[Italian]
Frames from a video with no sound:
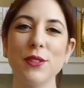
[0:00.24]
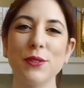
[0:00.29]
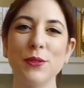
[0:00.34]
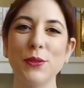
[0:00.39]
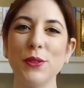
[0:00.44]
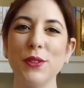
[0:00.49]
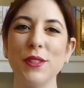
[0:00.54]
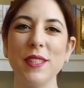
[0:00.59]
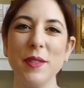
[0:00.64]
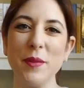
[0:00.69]
Ciao a
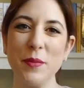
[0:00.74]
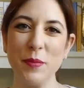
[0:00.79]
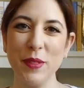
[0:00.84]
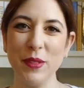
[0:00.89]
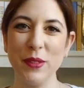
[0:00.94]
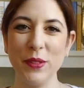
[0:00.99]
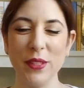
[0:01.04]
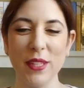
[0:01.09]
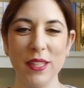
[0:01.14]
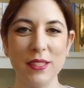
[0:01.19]
tutti,
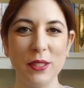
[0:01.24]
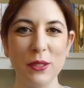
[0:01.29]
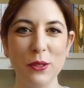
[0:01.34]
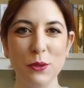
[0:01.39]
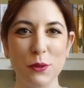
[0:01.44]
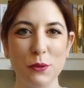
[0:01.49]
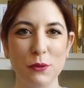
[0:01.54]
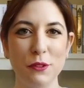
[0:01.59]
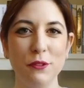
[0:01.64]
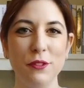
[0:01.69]
bentornati in
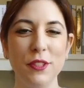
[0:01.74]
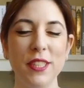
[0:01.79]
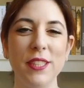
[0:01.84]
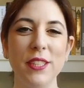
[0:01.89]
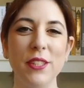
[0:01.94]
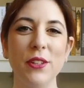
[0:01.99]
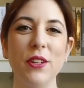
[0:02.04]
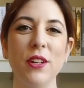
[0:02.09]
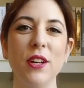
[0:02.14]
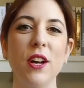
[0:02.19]
un nuovo
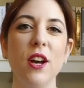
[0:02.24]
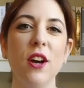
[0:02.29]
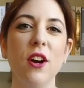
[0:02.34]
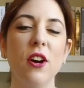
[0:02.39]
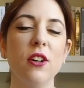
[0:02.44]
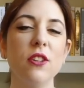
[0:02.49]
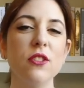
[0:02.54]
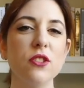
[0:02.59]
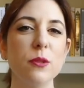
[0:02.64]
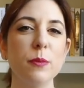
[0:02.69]
video.
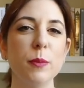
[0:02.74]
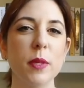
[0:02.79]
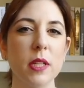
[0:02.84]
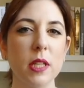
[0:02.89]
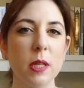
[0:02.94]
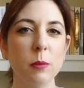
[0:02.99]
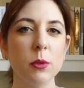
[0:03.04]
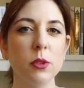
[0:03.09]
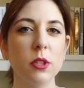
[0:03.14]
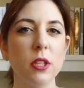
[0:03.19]
Oggi
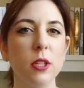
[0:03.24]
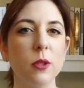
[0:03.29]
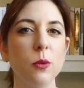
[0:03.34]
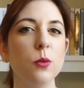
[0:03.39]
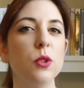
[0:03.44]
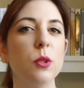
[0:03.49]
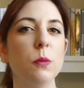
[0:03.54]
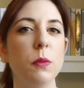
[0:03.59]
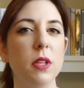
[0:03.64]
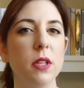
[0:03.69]
parliamo delle
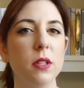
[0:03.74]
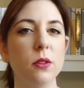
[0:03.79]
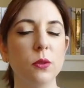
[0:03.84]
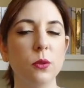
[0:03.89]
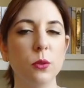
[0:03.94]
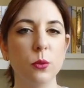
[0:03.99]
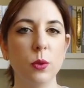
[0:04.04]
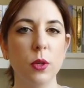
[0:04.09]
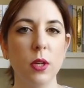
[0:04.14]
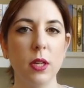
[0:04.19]
ultime
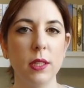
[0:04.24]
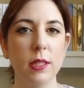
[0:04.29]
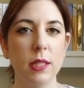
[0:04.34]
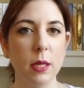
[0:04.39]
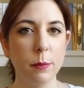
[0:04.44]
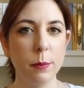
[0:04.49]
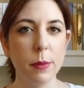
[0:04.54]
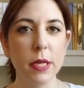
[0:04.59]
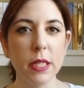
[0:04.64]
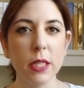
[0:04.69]
letture
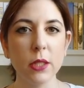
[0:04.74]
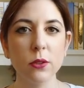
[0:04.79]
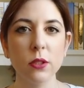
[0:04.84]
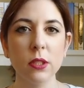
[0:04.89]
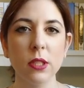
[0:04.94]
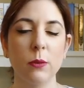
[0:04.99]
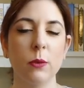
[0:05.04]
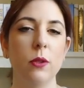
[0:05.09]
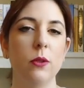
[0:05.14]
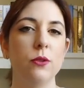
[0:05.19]
del
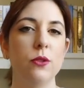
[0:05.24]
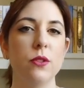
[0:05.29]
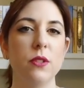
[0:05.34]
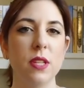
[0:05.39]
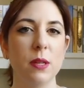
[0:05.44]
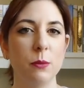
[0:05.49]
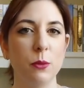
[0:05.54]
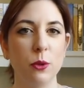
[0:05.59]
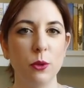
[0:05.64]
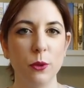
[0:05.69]
periodo da quando ci
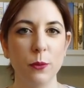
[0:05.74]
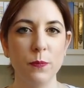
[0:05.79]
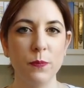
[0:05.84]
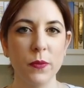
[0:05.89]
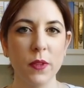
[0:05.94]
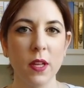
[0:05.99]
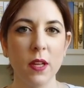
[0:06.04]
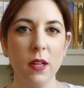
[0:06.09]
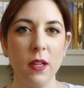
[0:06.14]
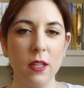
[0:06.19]
siamo
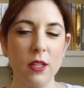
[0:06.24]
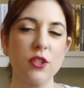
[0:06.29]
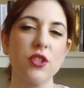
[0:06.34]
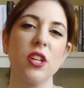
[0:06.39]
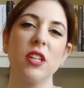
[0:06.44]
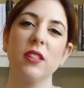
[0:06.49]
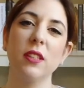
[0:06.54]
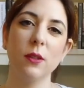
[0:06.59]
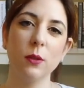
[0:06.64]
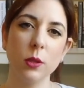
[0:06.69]

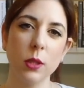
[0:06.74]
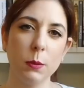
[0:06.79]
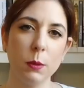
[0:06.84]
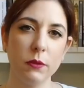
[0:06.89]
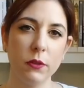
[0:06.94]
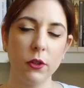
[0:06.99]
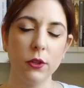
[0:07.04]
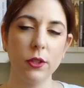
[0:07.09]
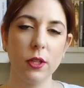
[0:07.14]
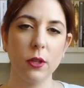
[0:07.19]
lasciati
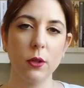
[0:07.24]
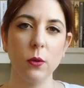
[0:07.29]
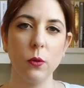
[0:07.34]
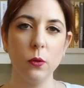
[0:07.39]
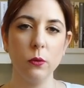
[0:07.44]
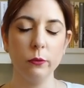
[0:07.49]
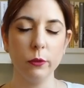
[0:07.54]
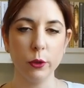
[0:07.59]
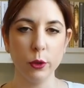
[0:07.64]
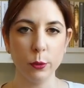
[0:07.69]
l'ultima volta
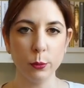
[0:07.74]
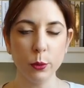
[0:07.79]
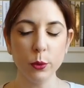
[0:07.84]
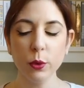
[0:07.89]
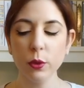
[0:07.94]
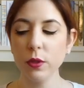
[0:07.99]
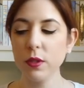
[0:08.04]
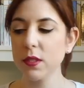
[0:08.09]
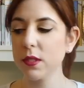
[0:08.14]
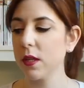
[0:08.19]
con un
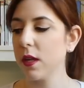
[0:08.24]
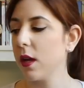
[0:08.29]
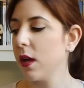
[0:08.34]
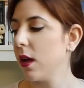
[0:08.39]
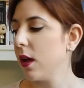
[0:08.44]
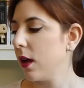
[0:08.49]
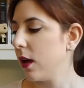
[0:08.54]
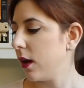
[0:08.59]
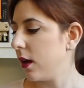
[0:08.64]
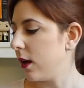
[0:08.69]
videobooks.
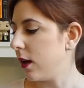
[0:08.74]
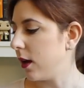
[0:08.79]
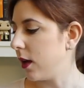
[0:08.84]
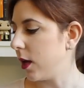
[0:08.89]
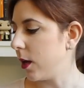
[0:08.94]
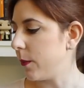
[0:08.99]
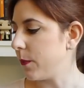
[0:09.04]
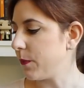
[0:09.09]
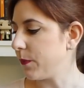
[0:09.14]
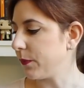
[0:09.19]

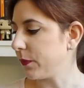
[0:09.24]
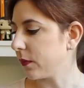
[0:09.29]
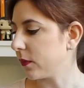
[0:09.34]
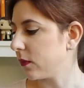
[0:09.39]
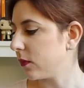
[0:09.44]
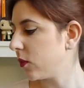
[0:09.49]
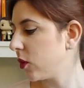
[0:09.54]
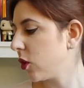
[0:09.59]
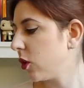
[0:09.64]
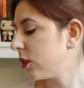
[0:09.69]

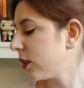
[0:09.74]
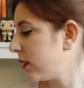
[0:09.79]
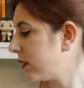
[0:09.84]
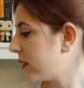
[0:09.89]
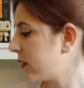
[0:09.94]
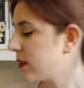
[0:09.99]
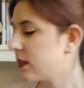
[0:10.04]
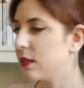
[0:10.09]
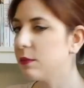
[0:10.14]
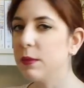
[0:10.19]
Um, non ho
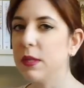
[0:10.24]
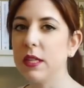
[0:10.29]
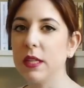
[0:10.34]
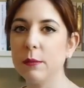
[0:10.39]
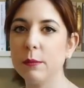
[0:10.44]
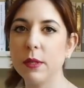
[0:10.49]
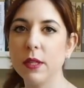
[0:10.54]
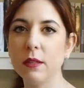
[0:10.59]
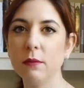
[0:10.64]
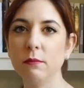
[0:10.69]
tantissimi
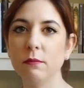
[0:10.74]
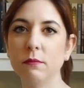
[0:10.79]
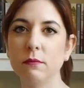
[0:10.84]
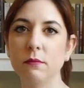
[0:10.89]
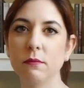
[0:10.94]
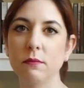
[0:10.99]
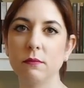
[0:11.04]
libri,